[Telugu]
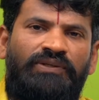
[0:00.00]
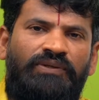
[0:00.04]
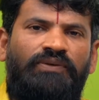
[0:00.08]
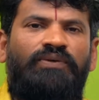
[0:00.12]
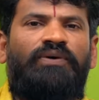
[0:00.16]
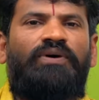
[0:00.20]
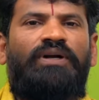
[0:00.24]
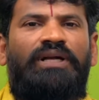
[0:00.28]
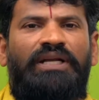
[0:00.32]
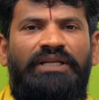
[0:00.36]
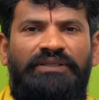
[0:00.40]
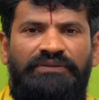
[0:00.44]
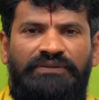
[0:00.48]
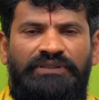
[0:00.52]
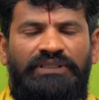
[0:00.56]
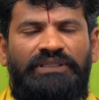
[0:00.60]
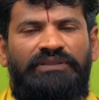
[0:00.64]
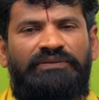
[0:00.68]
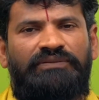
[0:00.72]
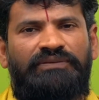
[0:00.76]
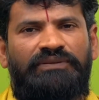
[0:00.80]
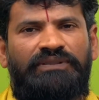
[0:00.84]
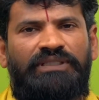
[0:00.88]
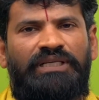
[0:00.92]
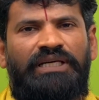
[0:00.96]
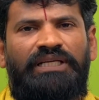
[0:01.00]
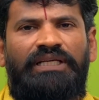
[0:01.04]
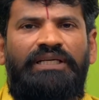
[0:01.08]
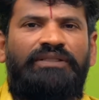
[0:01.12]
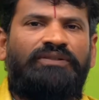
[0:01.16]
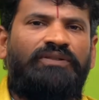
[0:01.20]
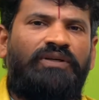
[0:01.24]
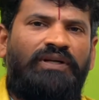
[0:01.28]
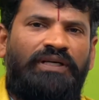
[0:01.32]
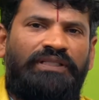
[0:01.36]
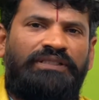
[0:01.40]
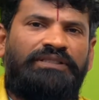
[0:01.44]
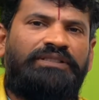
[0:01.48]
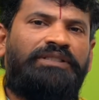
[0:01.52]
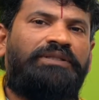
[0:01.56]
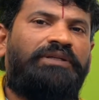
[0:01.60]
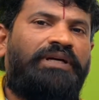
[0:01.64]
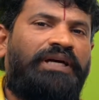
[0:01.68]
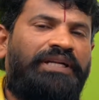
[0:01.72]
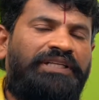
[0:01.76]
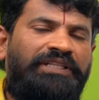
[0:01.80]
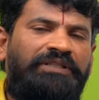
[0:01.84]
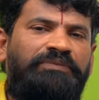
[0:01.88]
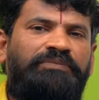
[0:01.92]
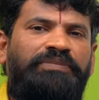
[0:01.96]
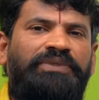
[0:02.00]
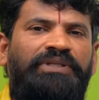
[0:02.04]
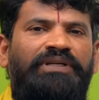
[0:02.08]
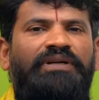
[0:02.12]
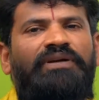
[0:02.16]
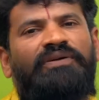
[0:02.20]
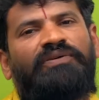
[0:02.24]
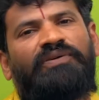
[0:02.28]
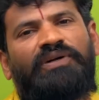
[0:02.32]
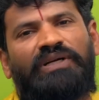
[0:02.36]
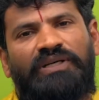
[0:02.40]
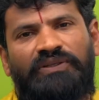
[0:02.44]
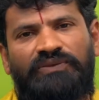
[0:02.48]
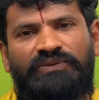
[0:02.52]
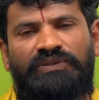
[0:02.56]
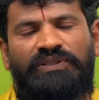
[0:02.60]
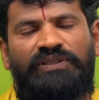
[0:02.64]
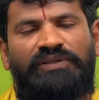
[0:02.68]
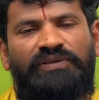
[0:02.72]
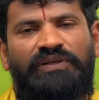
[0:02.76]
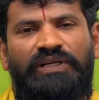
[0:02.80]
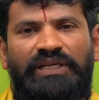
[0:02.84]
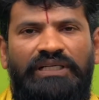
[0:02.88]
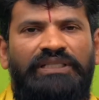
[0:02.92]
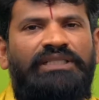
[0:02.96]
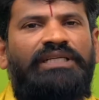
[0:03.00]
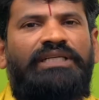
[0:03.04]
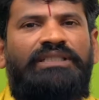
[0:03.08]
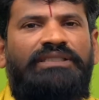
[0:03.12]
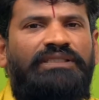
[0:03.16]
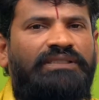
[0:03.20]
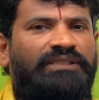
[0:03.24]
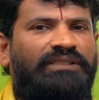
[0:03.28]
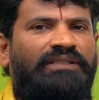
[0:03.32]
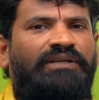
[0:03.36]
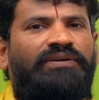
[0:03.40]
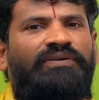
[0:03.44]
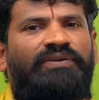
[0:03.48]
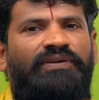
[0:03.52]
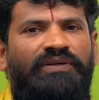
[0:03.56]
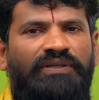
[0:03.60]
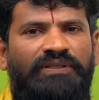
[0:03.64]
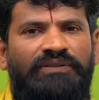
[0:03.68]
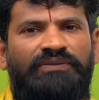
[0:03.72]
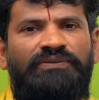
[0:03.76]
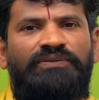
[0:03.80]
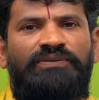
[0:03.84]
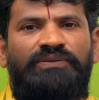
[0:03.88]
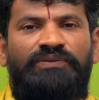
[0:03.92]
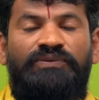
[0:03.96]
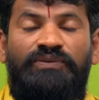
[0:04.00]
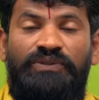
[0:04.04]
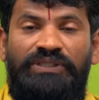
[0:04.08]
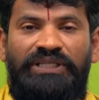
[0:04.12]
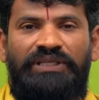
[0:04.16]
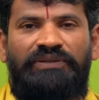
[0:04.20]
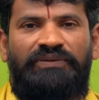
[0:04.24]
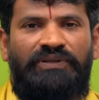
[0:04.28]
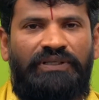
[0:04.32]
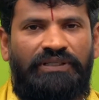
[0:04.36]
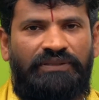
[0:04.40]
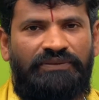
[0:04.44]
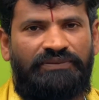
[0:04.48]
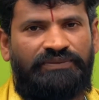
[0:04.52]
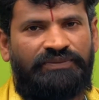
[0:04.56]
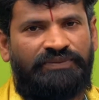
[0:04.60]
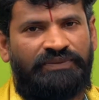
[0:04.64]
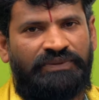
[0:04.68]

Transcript: గోడలే ఉండేవి కానీ అందులో అందరూ అన్ని పేర్లు వాళ్ళు ఉండేవారు అన్ని నక్షత్రాల వాళ్ళు ఉండేవాళ్ళు